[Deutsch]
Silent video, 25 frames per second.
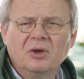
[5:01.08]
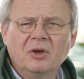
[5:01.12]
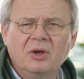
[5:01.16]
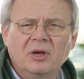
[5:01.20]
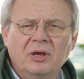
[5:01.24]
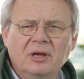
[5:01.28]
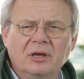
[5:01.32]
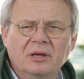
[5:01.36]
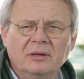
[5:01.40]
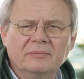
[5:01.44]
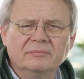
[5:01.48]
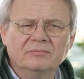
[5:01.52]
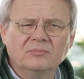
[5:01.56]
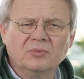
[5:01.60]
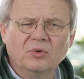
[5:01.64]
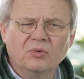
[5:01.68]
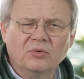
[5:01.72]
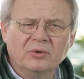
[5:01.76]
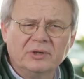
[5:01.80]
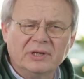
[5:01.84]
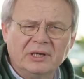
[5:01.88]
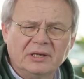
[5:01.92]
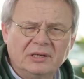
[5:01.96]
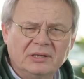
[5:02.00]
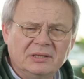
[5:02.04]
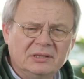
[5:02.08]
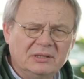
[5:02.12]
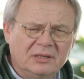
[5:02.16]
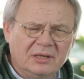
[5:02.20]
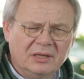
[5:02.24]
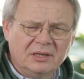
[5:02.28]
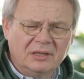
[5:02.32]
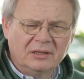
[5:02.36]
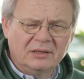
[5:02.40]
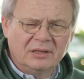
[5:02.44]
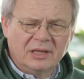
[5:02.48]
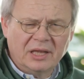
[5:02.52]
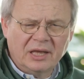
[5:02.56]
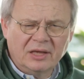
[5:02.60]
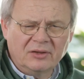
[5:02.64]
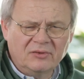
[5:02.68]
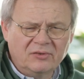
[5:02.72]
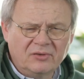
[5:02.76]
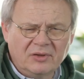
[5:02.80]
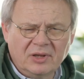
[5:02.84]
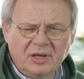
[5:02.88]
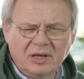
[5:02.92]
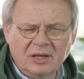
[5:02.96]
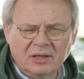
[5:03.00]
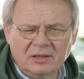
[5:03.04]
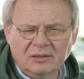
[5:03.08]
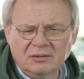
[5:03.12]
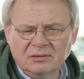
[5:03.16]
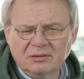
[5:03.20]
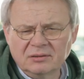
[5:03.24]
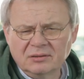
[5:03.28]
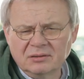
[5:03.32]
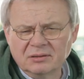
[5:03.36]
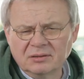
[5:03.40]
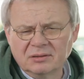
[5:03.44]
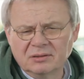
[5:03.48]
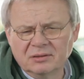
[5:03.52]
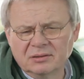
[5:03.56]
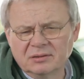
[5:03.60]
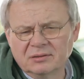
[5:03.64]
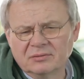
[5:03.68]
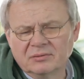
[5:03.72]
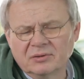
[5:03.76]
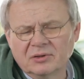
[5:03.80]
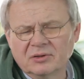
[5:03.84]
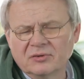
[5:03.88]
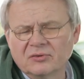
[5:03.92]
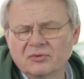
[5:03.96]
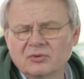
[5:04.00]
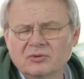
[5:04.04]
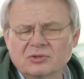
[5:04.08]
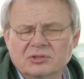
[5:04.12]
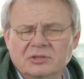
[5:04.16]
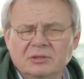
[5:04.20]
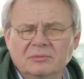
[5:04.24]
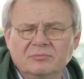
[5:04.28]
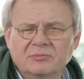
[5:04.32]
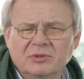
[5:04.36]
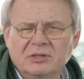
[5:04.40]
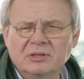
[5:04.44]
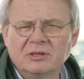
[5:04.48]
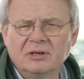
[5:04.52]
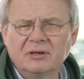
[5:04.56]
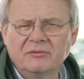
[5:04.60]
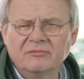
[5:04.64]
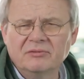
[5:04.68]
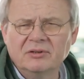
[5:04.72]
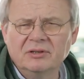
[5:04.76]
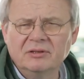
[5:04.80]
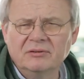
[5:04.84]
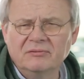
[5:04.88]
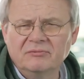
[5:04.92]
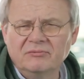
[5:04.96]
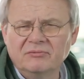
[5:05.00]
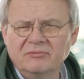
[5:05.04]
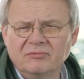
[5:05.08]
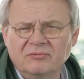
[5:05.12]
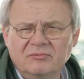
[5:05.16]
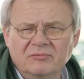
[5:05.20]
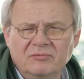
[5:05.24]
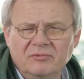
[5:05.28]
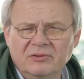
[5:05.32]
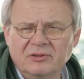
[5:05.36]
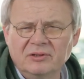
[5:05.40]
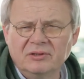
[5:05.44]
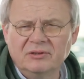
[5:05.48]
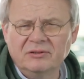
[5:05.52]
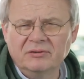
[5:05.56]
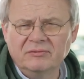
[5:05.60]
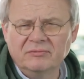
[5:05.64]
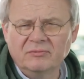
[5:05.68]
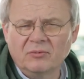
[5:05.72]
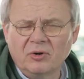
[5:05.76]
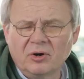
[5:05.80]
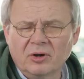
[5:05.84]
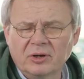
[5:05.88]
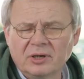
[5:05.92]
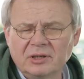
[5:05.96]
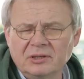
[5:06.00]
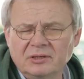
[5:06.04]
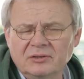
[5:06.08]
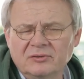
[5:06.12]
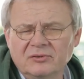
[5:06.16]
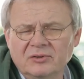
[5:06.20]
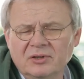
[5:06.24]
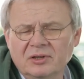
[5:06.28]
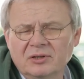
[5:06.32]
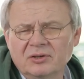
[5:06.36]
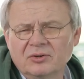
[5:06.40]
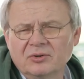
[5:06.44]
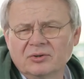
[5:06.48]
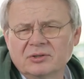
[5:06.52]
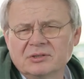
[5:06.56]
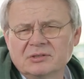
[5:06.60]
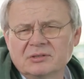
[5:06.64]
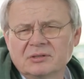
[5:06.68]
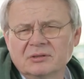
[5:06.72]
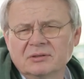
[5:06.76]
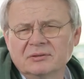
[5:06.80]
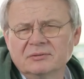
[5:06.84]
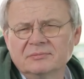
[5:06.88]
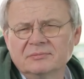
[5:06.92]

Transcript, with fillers: Ähm, oder geht ihr extern äh, in Social Media? Wie, wie organisiert ihr euch da?